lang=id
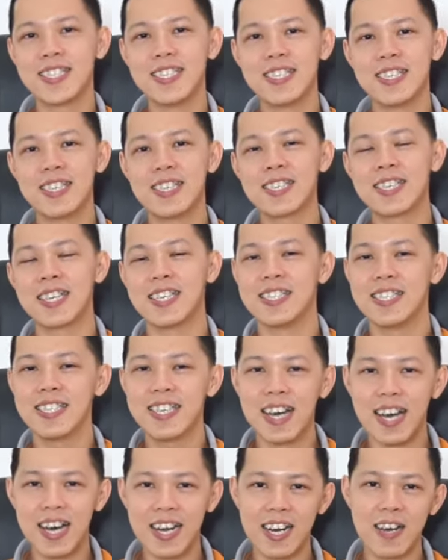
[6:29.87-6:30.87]
leader dan
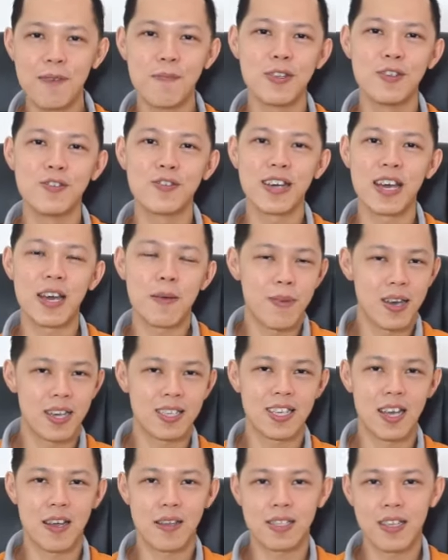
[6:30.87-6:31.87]
jika Anda menyukai apa yang
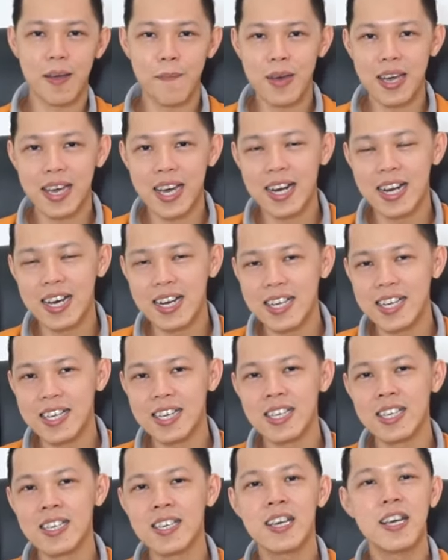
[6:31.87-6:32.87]
saya sampaikan hari
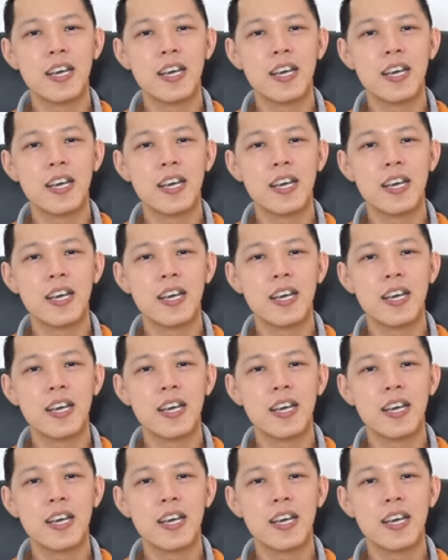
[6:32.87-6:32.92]
ini,